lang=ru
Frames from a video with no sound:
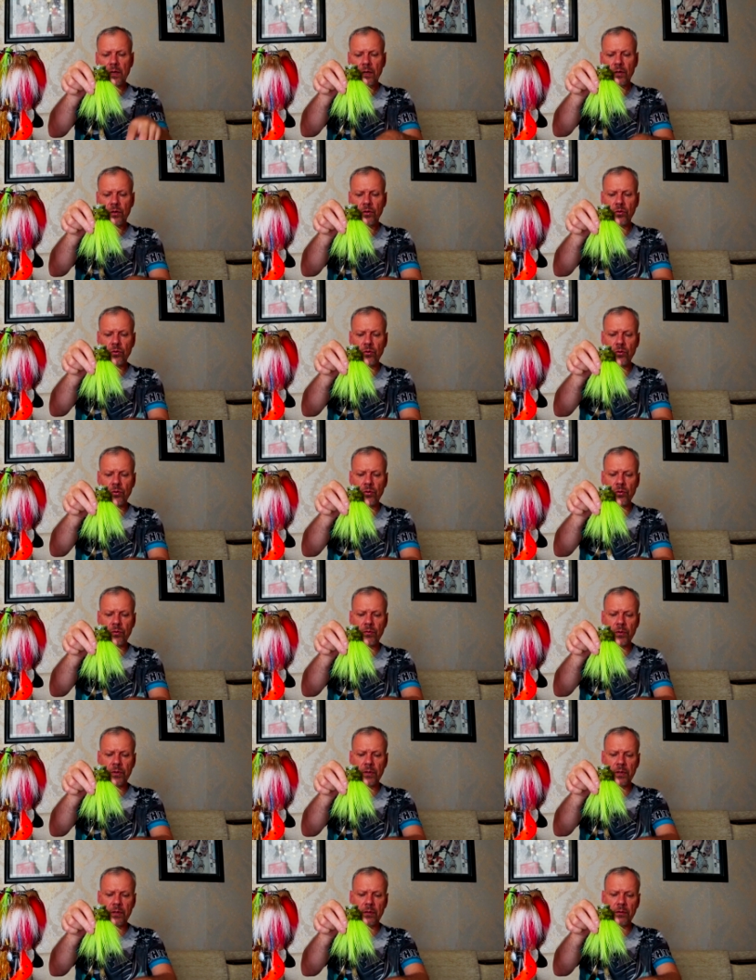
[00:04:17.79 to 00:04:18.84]
до
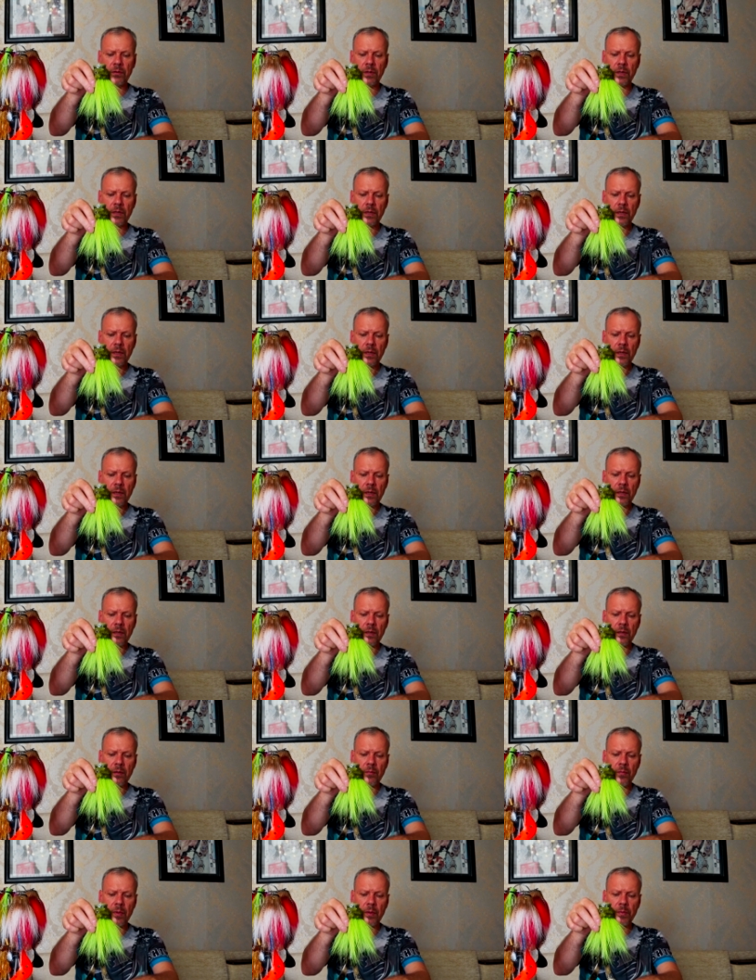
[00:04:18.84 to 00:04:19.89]
вот этого
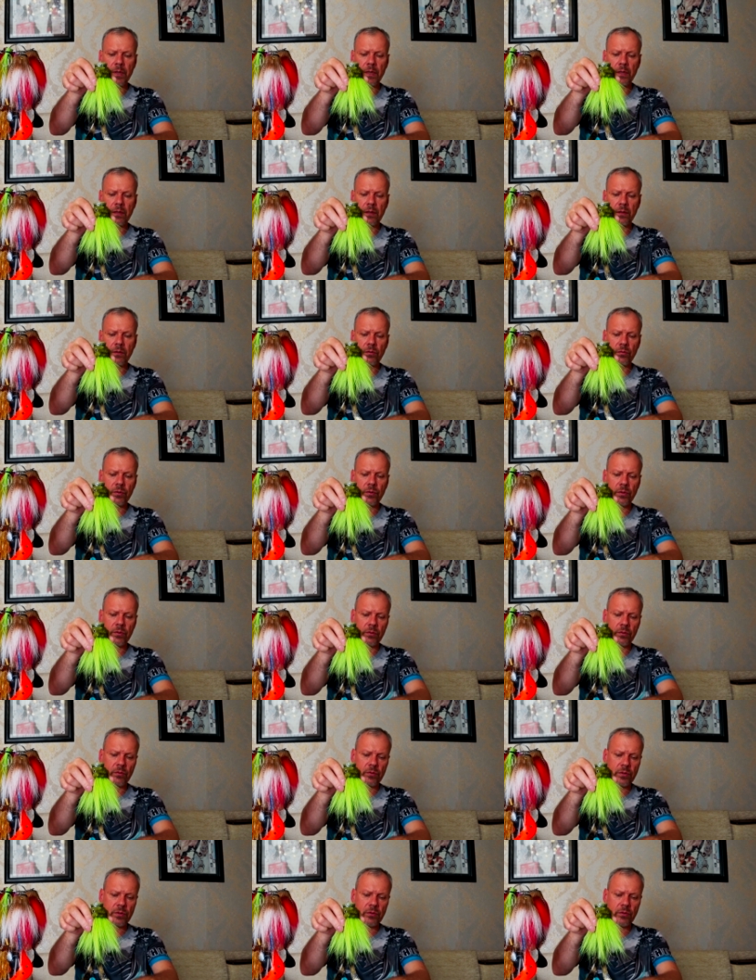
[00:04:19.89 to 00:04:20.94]
э, момента, то вот
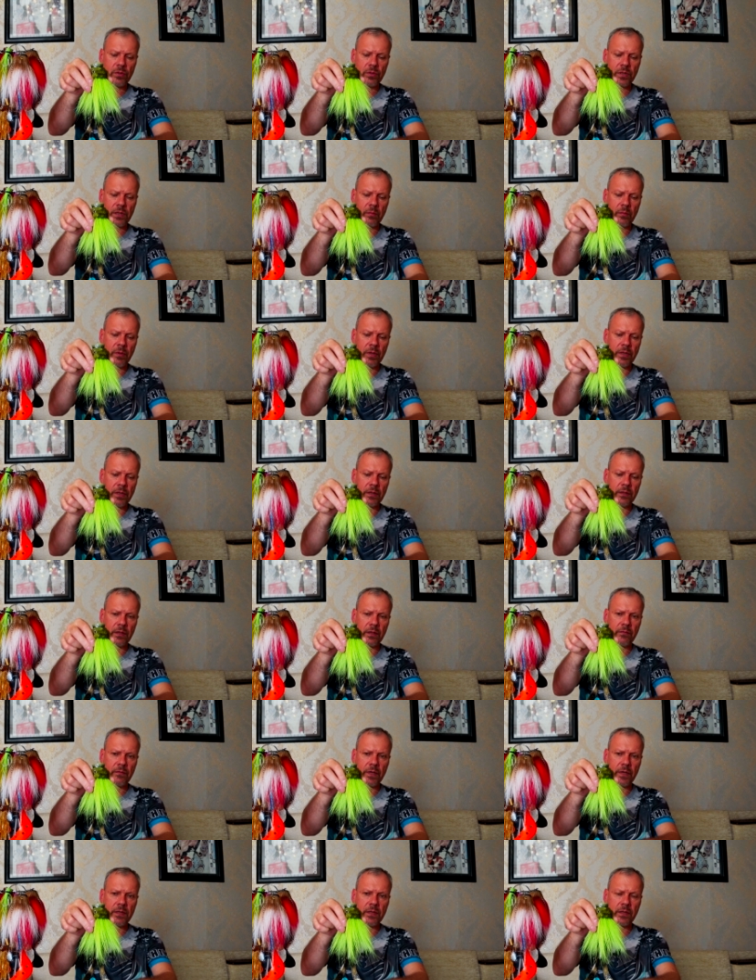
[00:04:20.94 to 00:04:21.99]
до, до сгиба, где-то
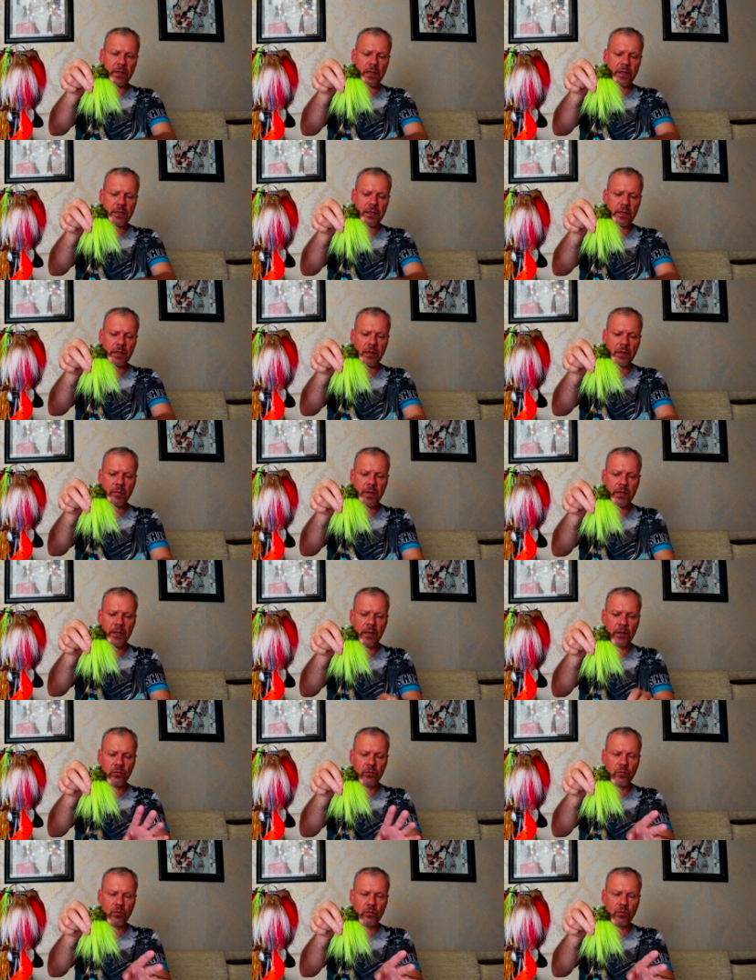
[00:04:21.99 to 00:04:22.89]
23 сантиметра.